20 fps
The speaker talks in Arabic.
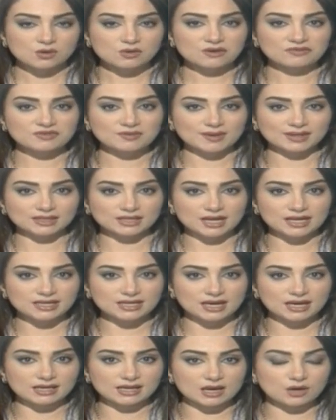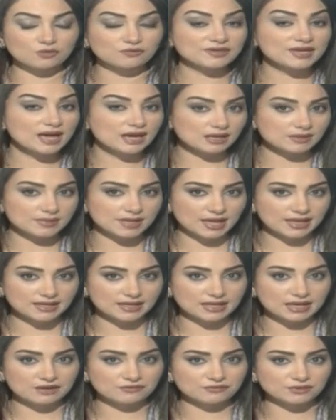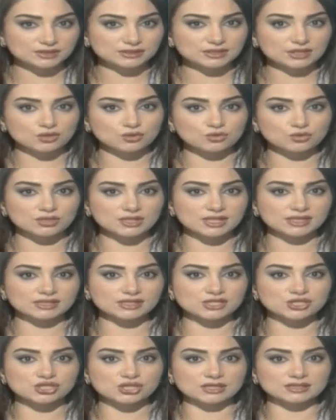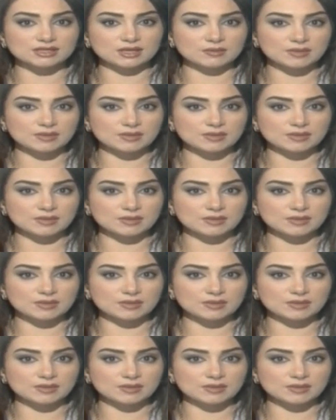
وفي بعض الأحيان أو في أغلب الأحيان عفوا تكون نتيجة